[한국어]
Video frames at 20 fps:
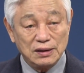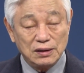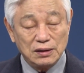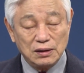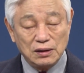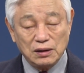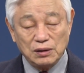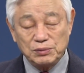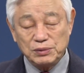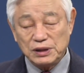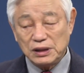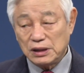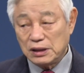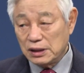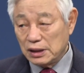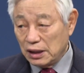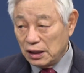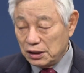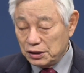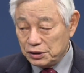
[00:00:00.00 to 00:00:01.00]
음식이
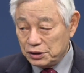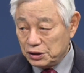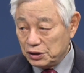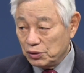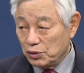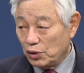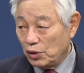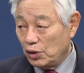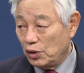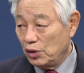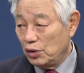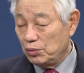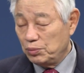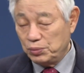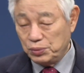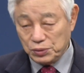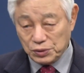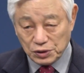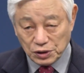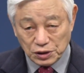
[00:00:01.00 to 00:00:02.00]
깨지고
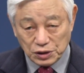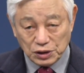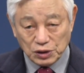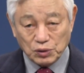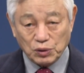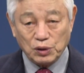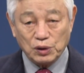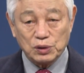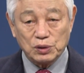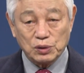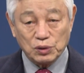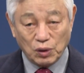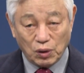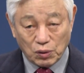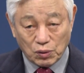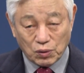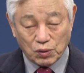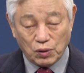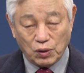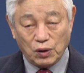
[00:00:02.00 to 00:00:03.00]
부서지고
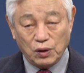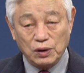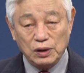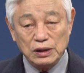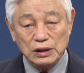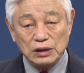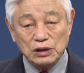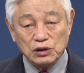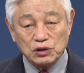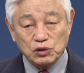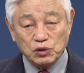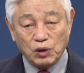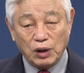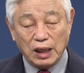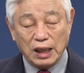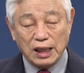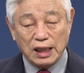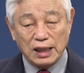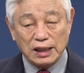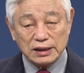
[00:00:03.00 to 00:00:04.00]
녹고
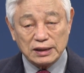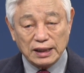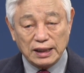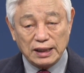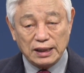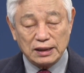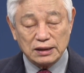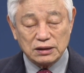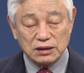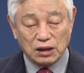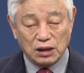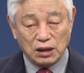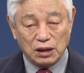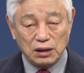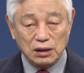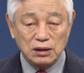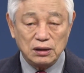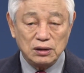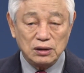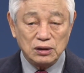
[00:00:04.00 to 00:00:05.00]
소화가
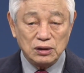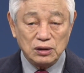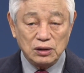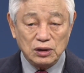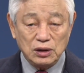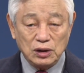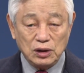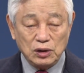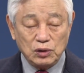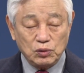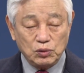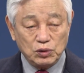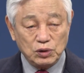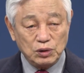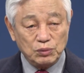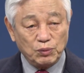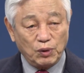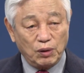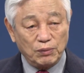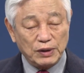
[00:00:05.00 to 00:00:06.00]
돼서 우리
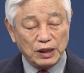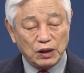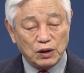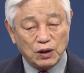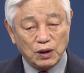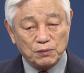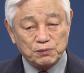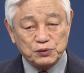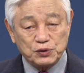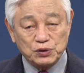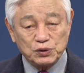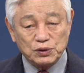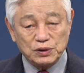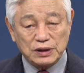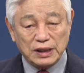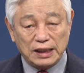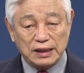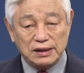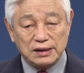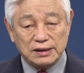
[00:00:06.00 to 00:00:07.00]
몸에
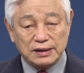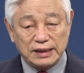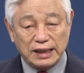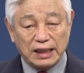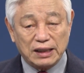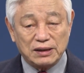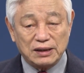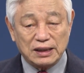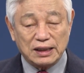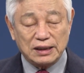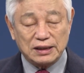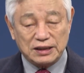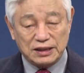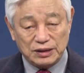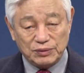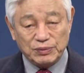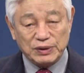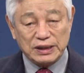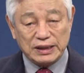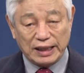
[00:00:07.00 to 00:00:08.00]
흡수될 때 그게
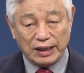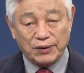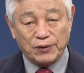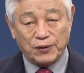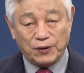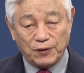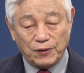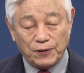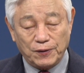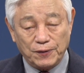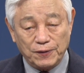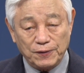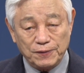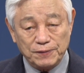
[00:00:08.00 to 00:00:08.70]
힘이 되고